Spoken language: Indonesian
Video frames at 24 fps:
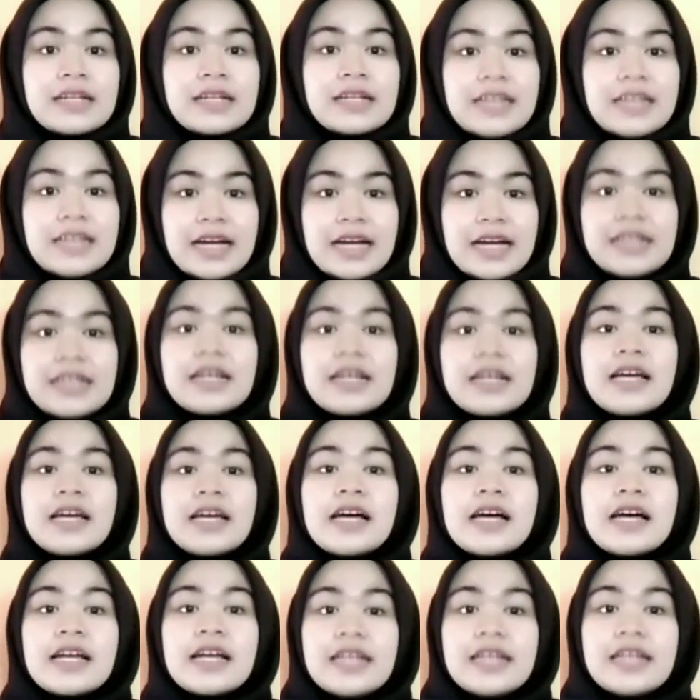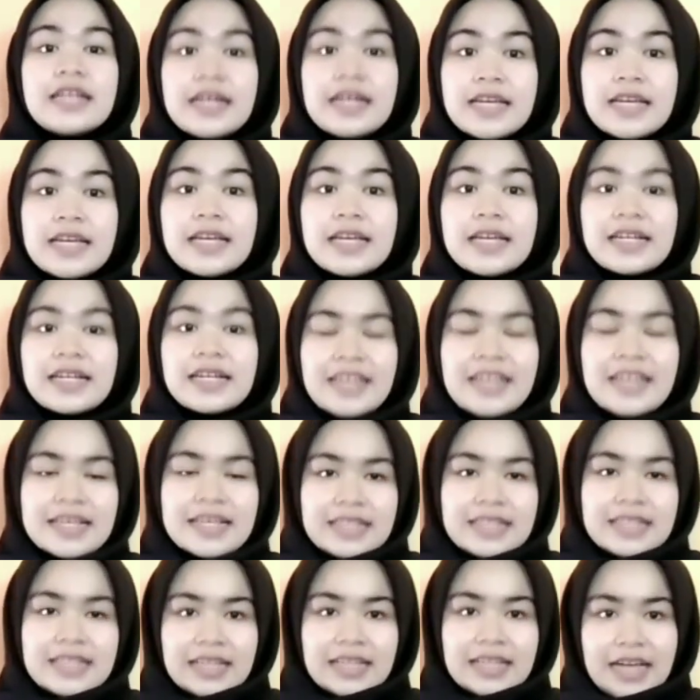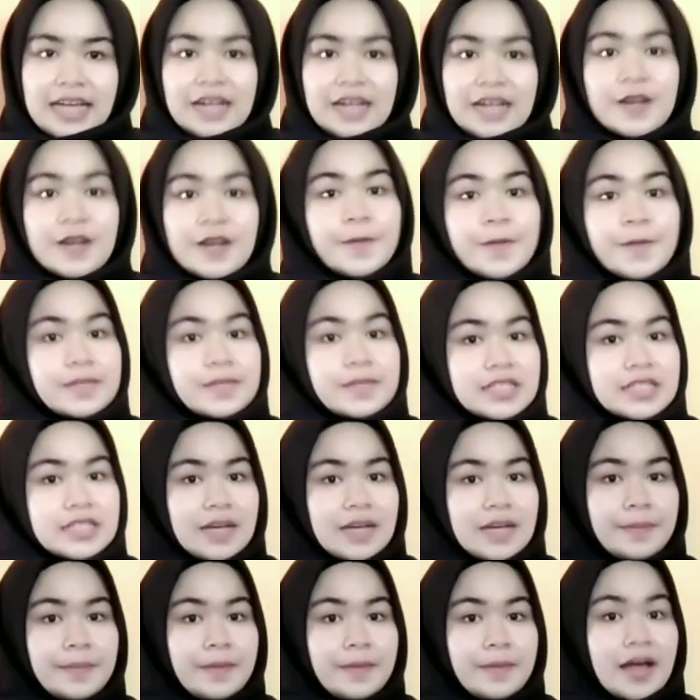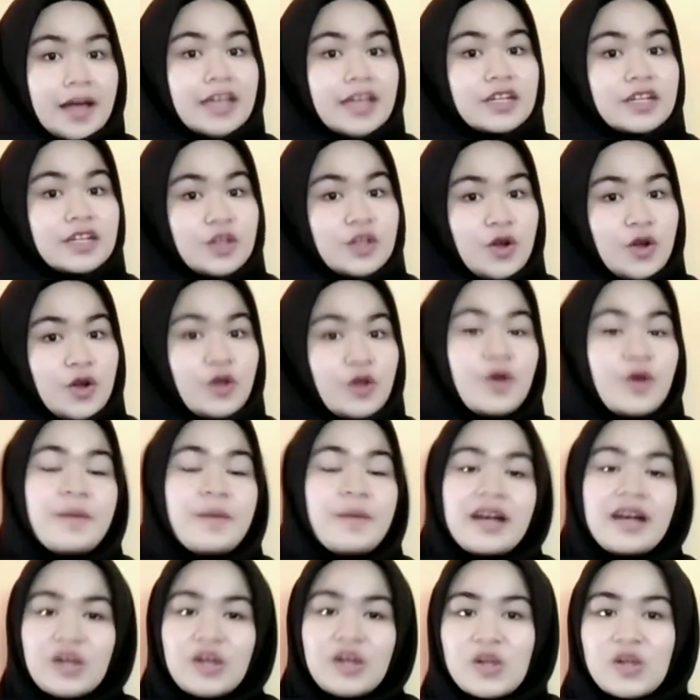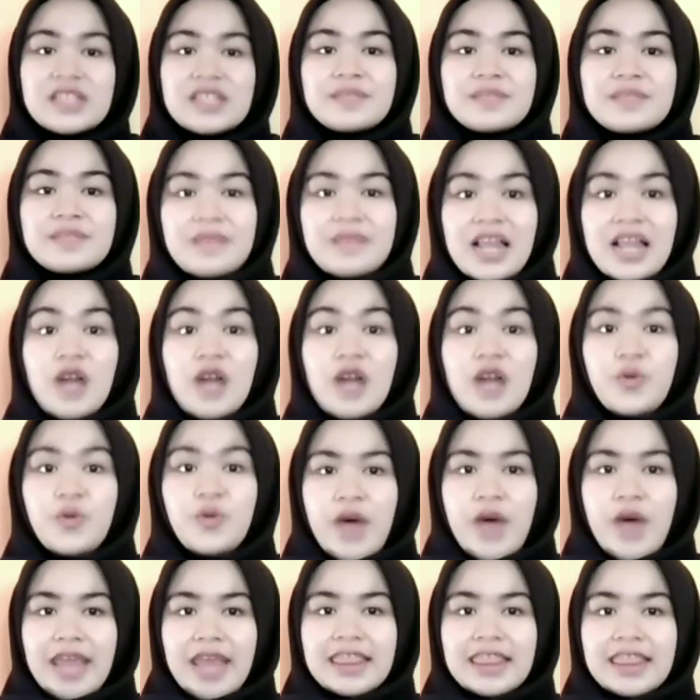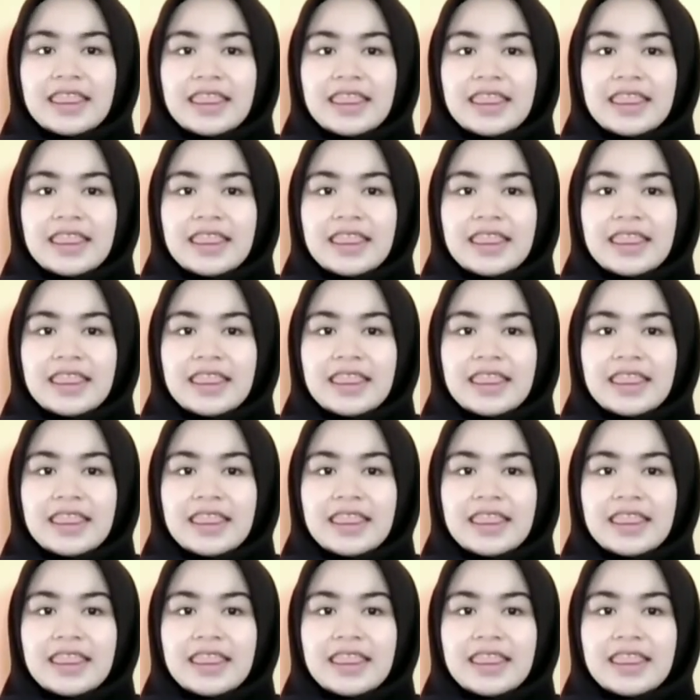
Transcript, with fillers: dan daya yang dihasilkan mencapai 0,09 watt.